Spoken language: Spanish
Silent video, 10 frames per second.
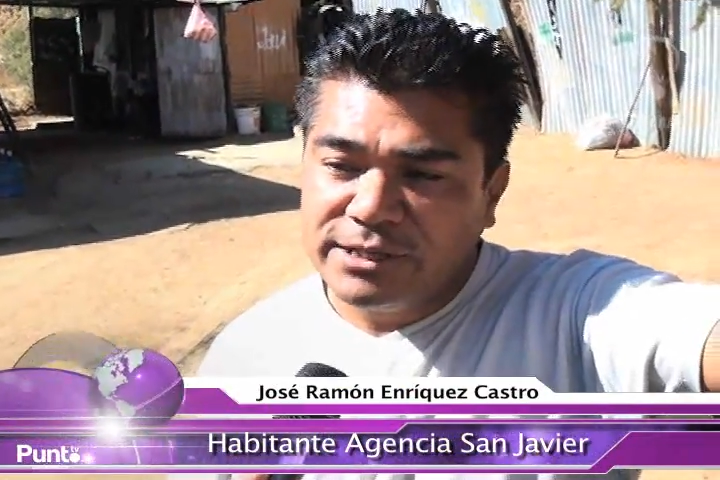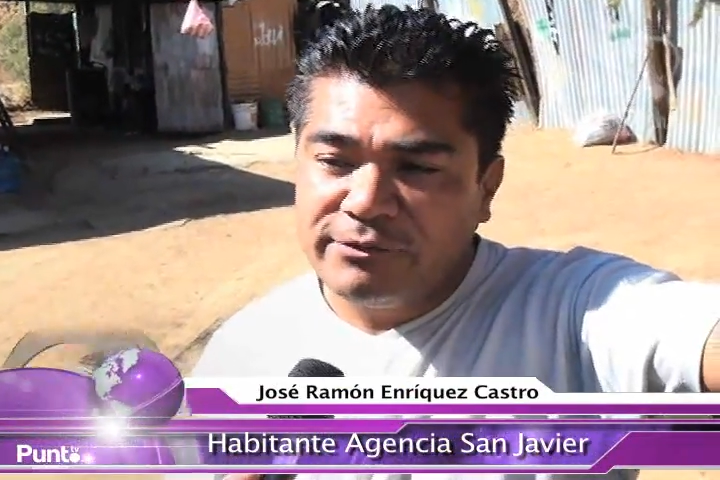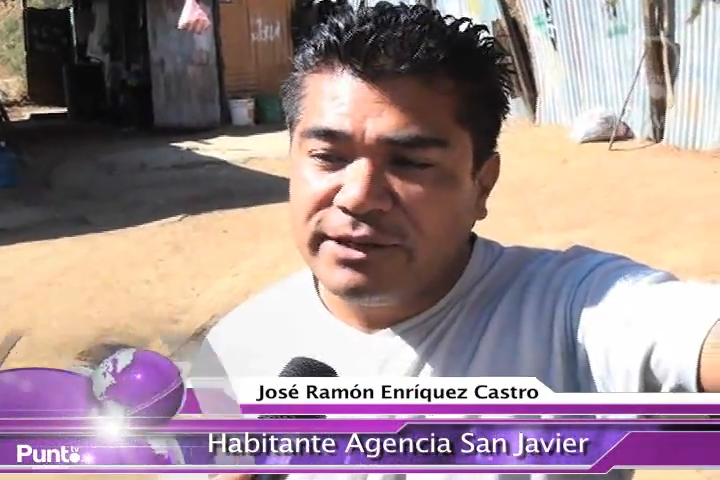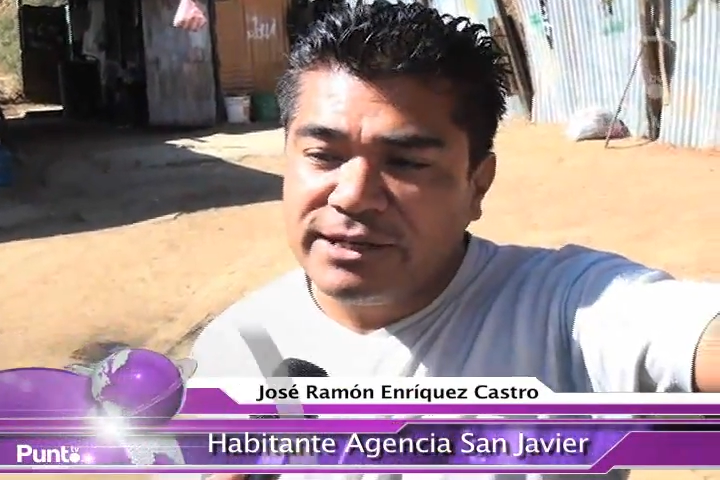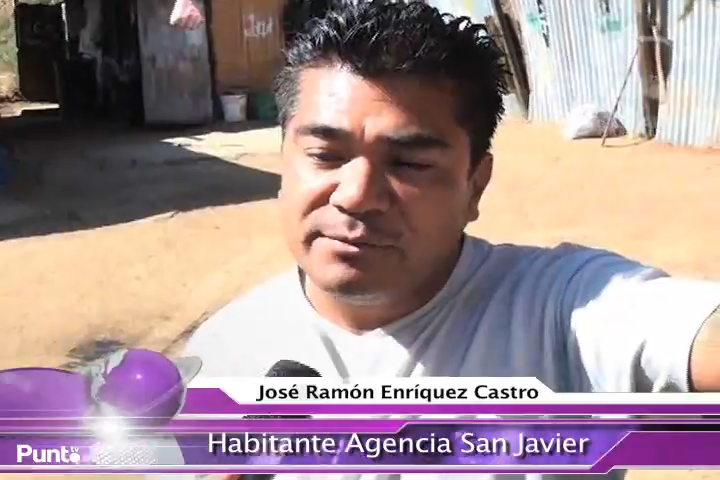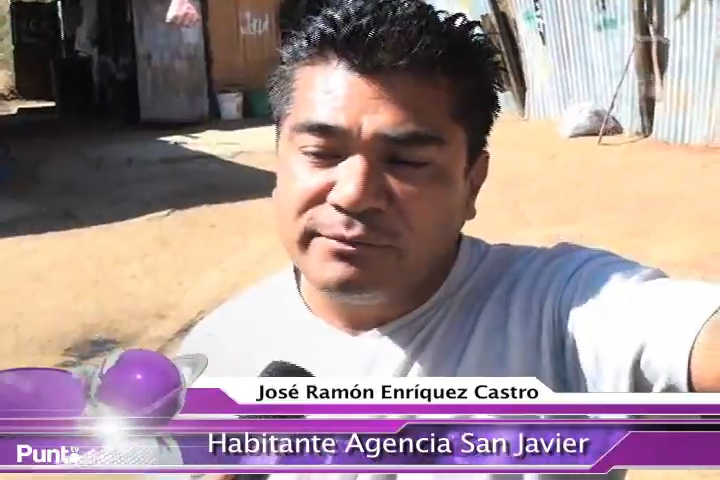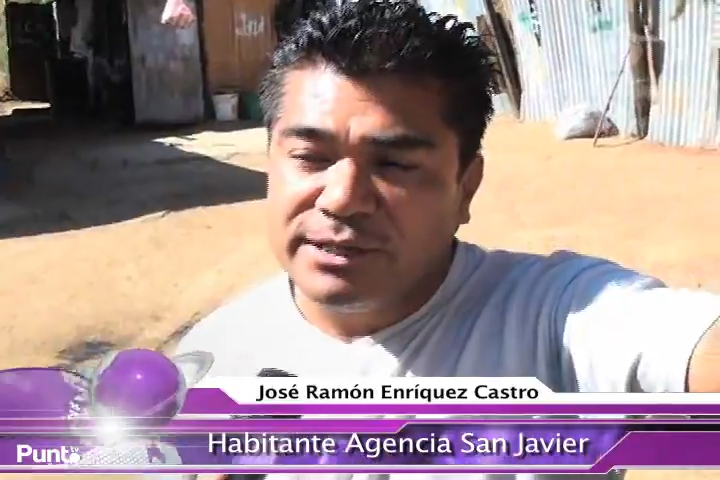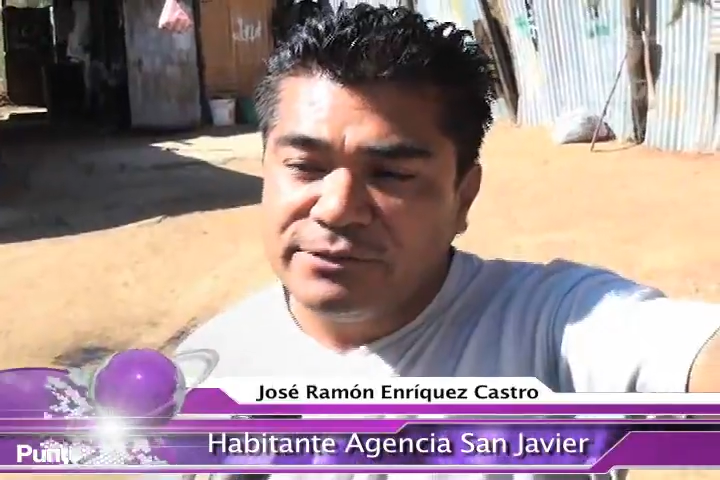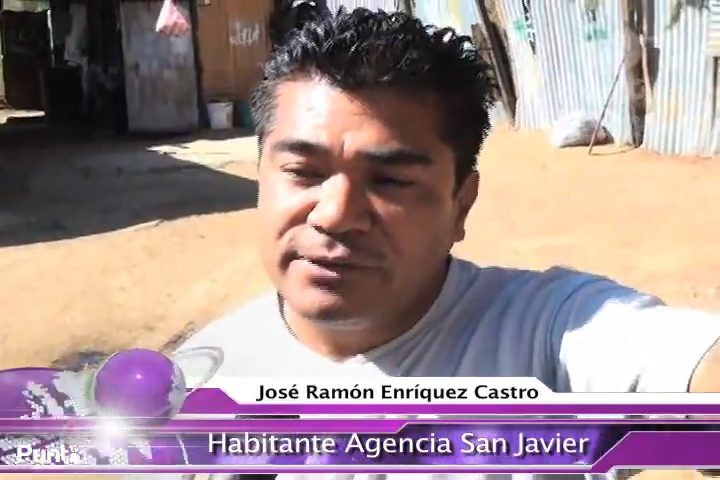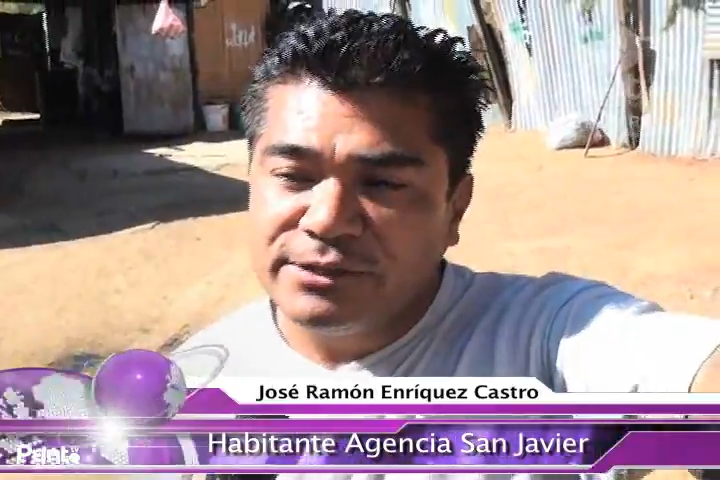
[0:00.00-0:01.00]
tenido aquí en la
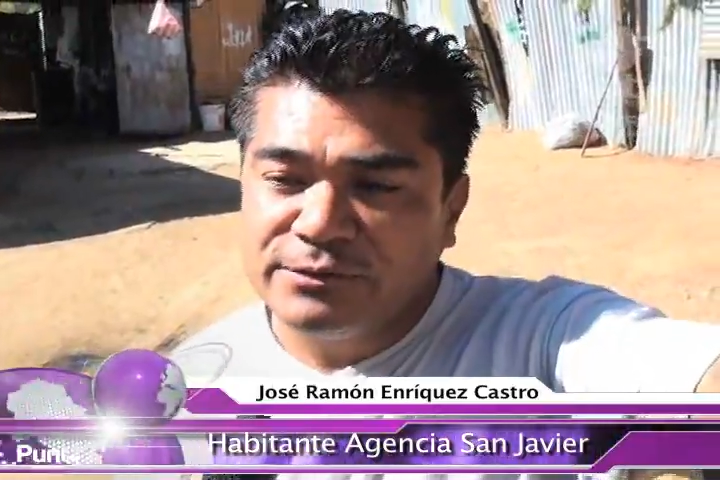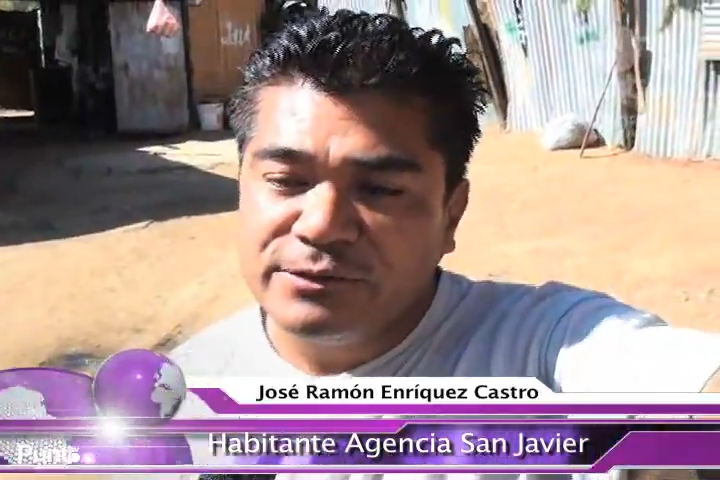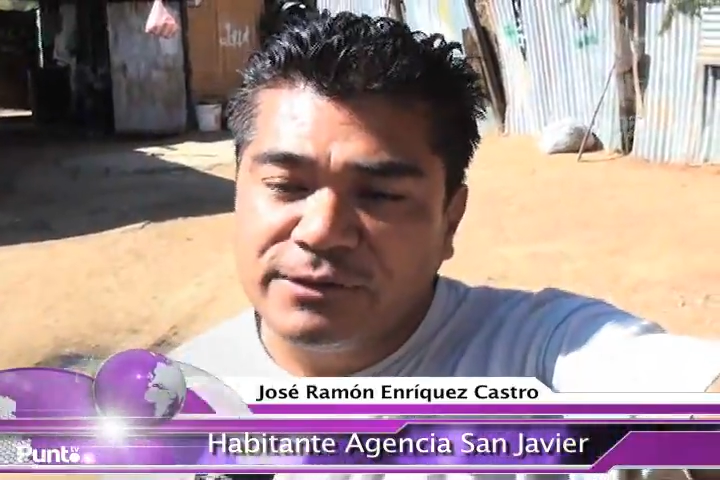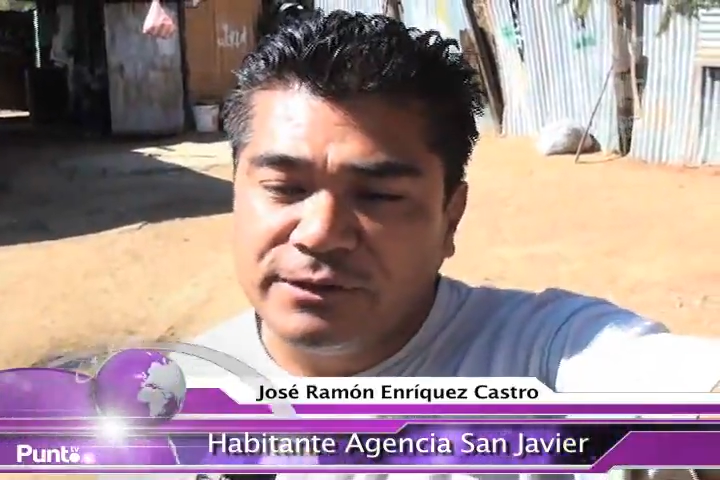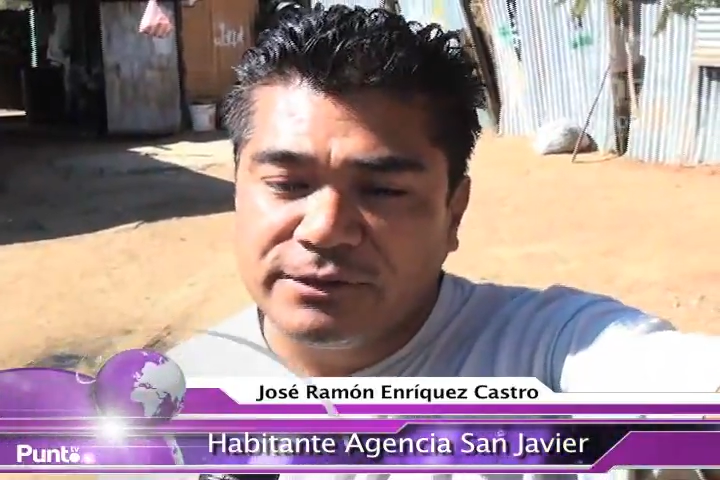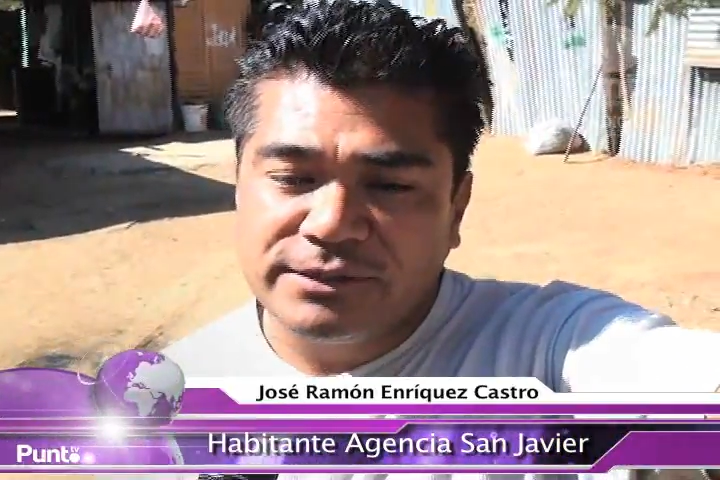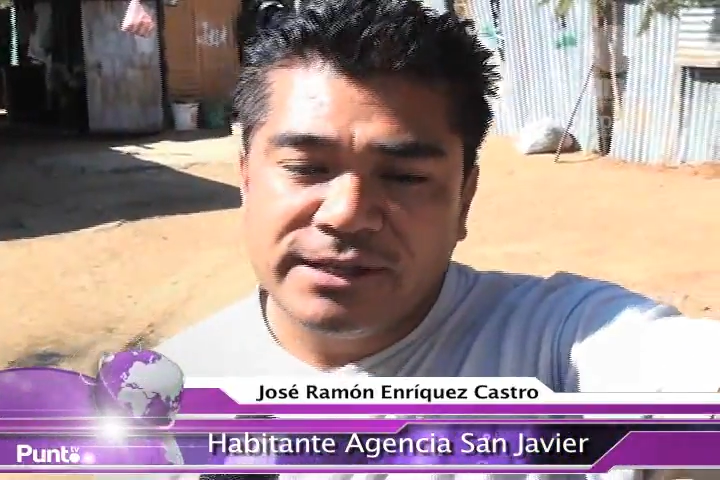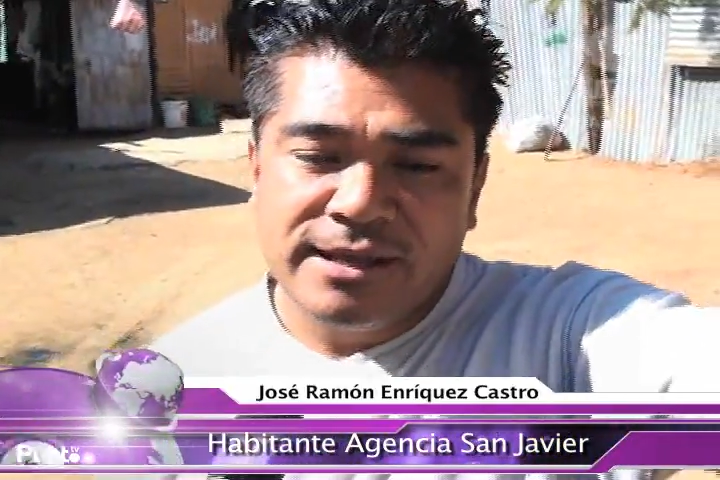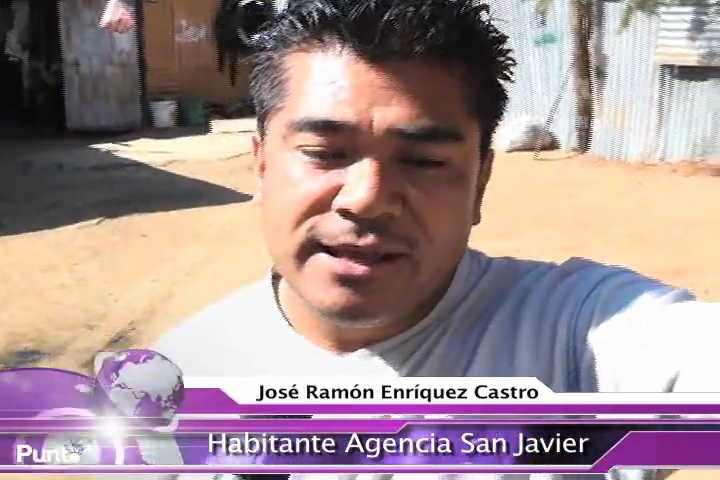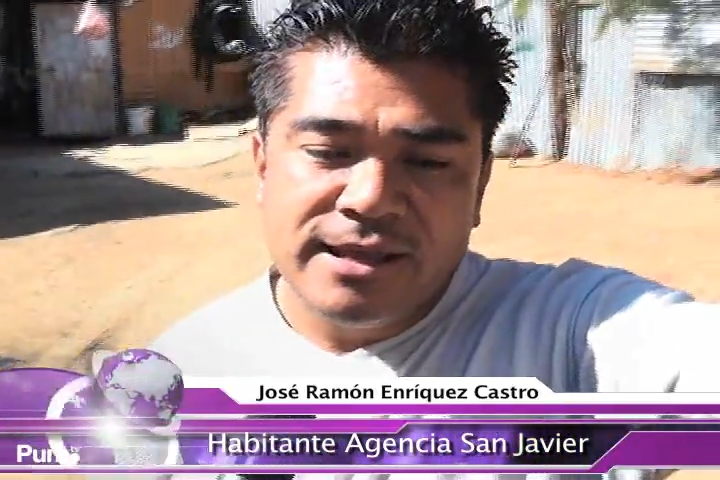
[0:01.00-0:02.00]
población, es una de las,